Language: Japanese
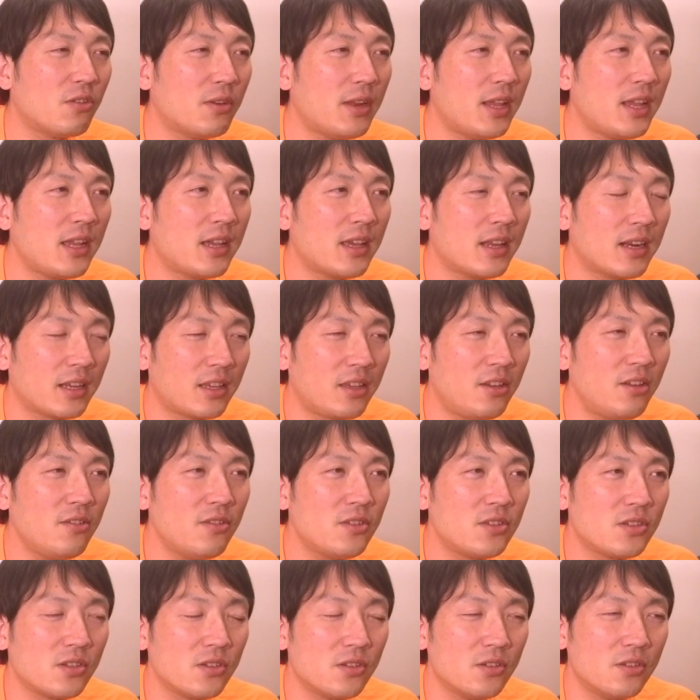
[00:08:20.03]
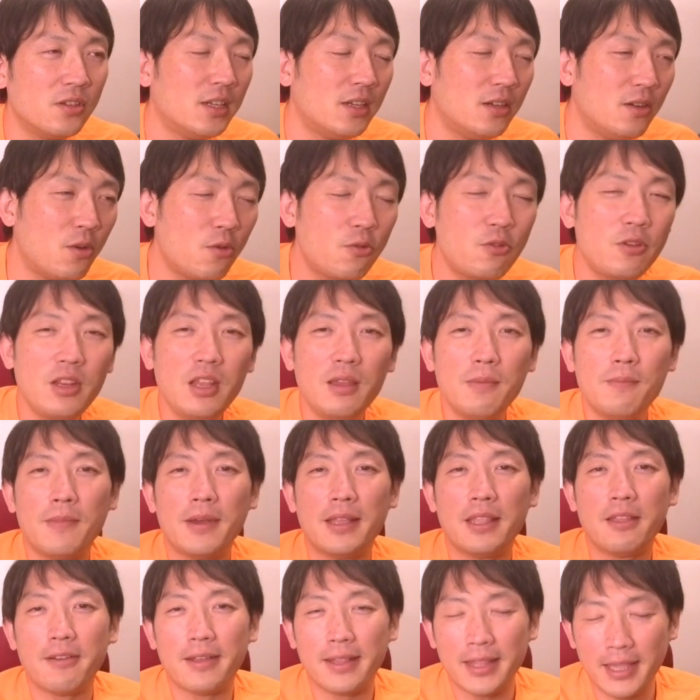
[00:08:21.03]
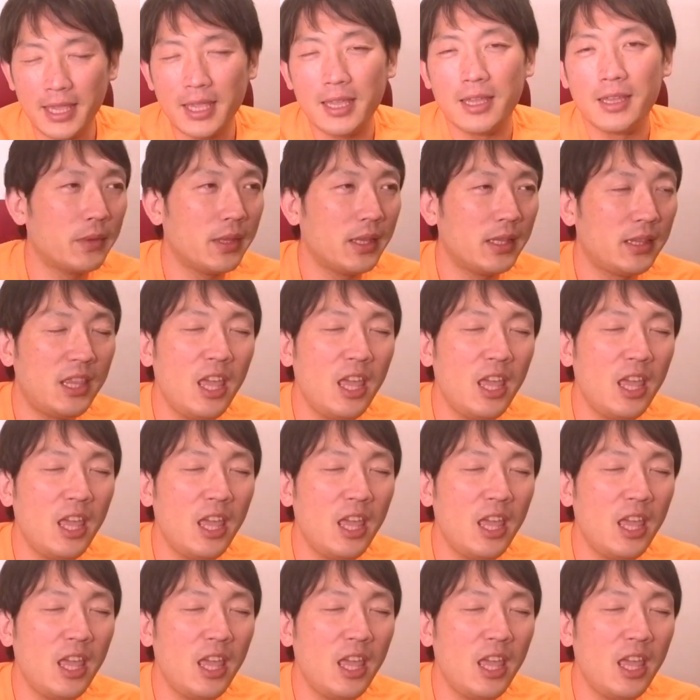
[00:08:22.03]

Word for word: 年から96年まではね、